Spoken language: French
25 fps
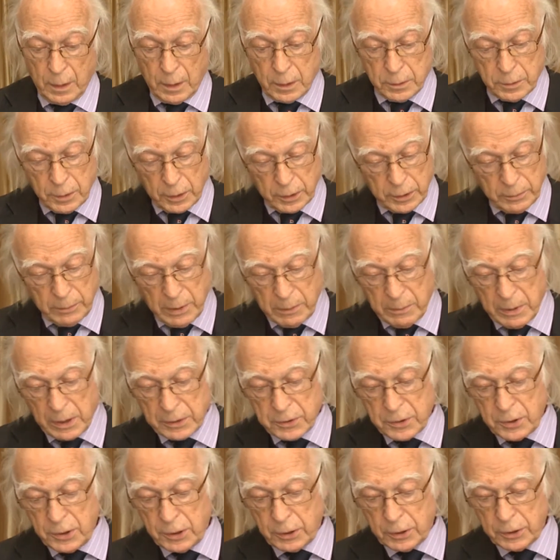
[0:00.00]
Dans le même
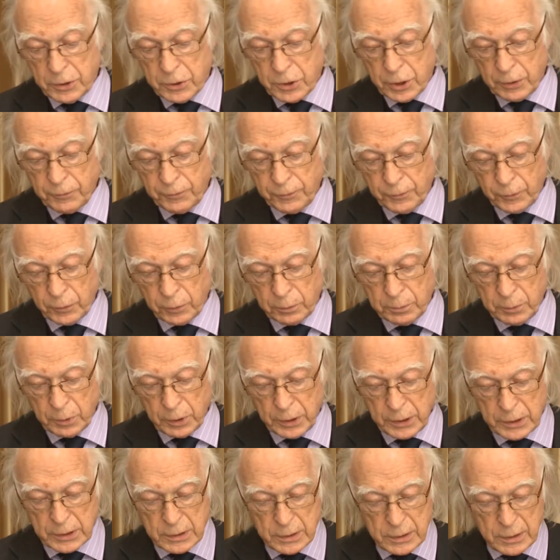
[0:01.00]
article, j'ai
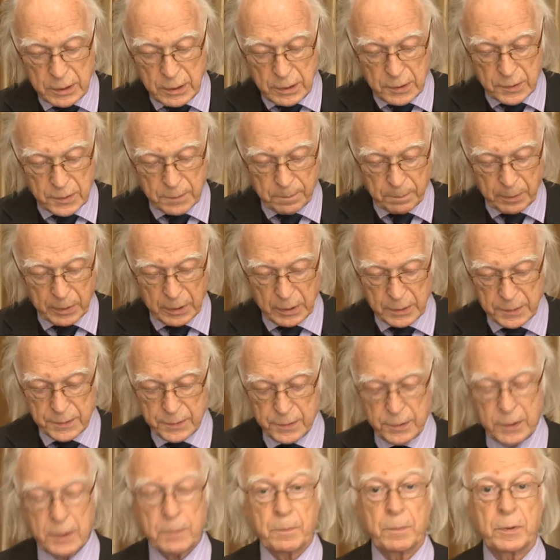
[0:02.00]
formulé dix
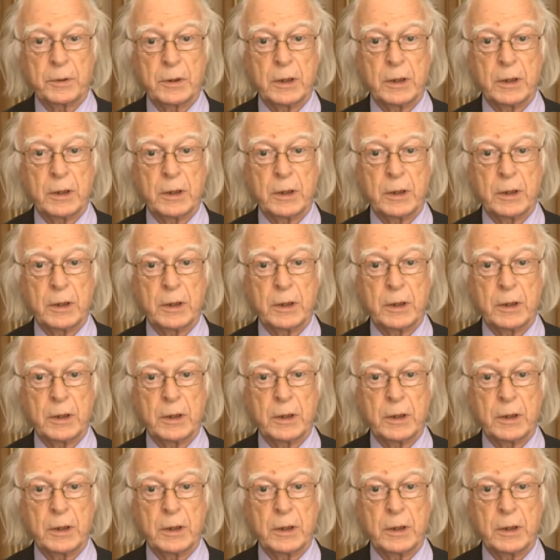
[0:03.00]
principes